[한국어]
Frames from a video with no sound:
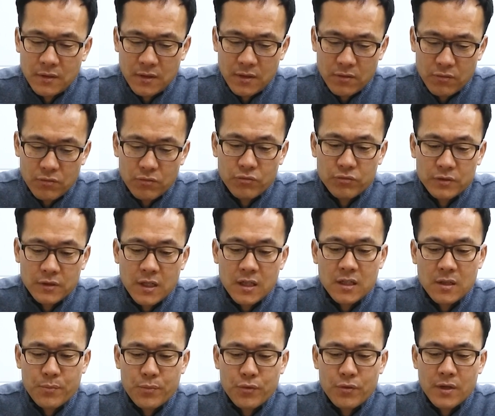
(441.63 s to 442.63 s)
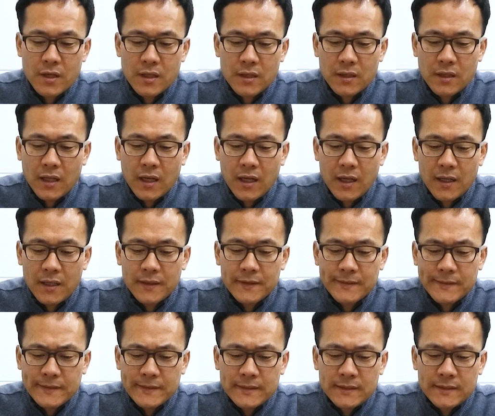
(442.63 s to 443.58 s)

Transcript: 기구를 구성하는 게 필요하겠다.